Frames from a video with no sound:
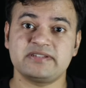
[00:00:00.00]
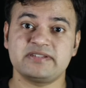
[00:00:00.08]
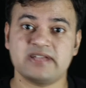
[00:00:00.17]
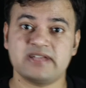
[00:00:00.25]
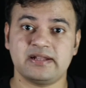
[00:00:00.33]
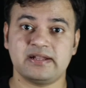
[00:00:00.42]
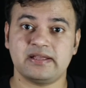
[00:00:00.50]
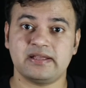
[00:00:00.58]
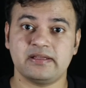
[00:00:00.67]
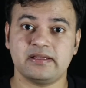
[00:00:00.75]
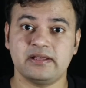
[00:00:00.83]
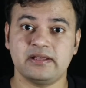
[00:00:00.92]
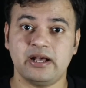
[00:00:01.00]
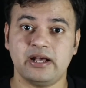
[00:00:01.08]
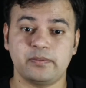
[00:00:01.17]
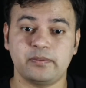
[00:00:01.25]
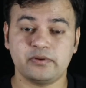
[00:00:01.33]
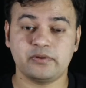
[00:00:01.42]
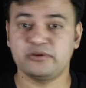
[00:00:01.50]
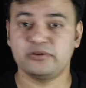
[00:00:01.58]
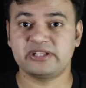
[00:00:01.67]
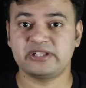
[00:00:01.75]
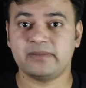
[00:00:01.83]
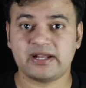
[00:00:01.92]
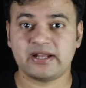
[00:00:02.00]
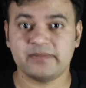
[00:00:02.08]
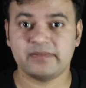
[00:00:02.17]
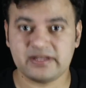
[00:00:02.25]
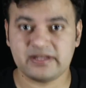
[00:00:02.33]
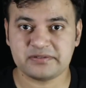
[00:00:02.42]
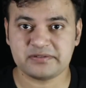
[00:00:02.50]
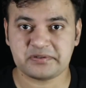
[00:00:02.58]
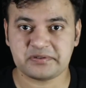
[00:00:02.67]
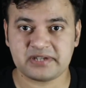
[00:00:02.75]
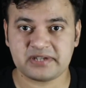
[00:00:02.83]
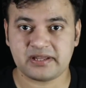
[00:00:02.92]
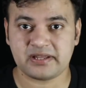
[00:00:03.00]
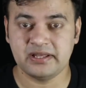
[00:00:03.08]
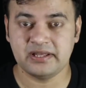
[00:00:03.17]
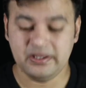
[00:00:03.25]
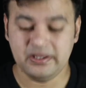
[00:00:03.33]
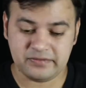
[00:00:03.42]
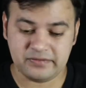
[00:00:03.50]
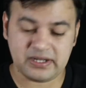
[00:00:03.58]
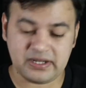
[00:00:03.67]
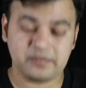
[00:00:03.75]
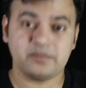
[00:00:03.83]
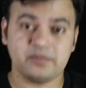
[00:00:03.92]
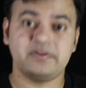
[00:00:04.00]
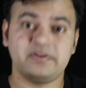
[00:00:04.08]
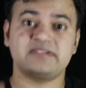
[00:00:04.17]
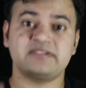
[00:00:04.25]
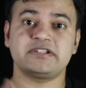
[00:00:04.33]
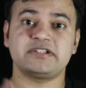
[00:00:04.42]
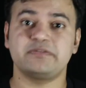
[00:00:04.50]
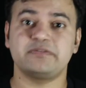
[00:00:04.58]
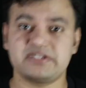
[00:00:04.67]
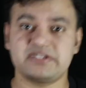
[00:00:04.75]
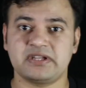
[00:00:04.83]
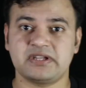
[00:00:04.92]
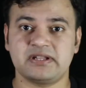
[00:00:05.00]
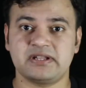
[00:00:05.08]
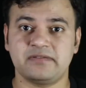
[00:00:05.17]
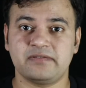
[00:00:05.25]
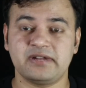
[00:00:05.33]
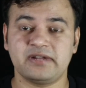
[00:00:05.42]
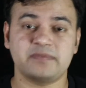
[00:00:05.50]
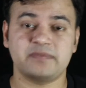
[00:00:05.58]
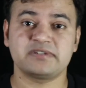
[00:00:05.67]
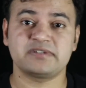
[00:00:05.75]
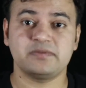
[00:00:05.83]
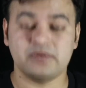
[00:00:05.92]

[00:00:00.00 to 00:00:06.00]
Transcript: बन जाना है आपको खुद के बारे में नहीं सोचना है फिर आपको फिर से स्विच करना है फिर आपसे